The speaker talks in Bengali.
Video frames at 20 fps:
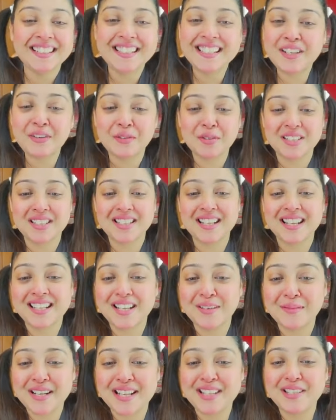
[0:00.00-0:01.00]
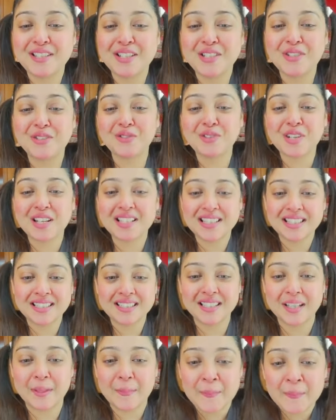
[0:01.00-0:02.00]
কি খুশি লাগে আমার এই নিউজগুলো
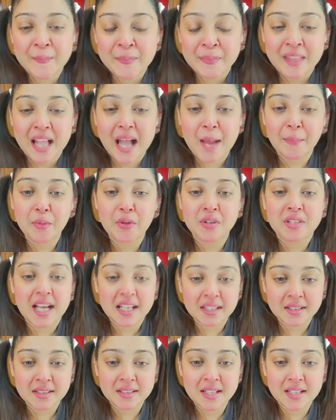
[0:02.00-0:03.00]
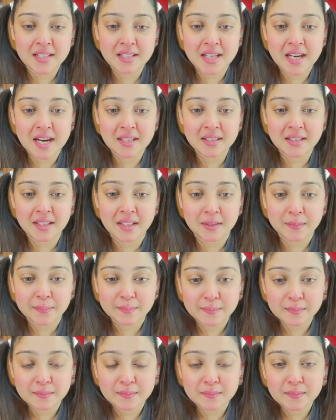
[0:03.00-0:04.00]
দিতে আপু সাতটা শেয়ার দান
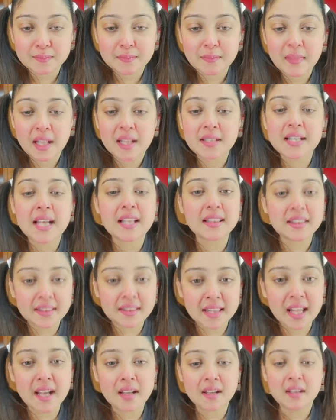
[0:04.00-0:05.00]
সাতটা